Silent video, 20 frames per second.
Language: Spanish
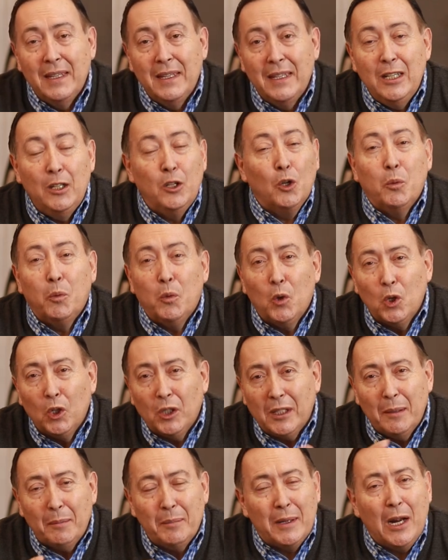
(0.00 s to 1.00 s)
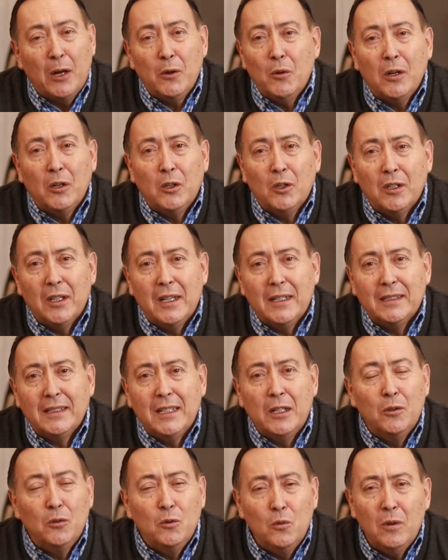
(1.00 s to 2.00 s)
y los borra para no
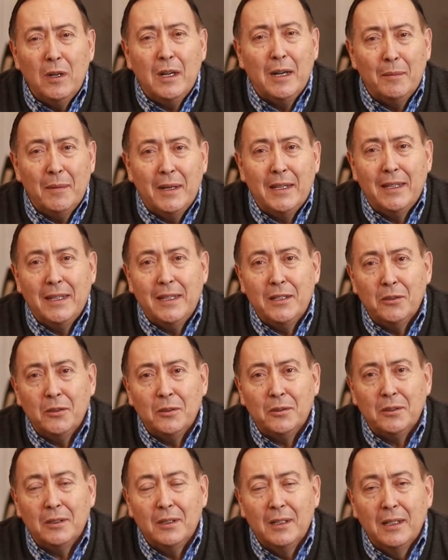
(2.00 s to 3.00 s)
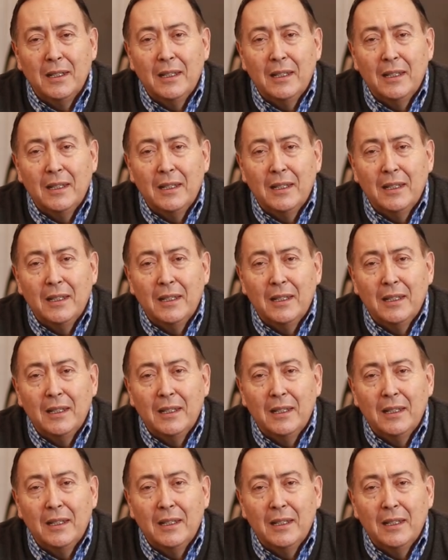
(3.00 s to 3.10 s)
acordarse nunca más de ellos,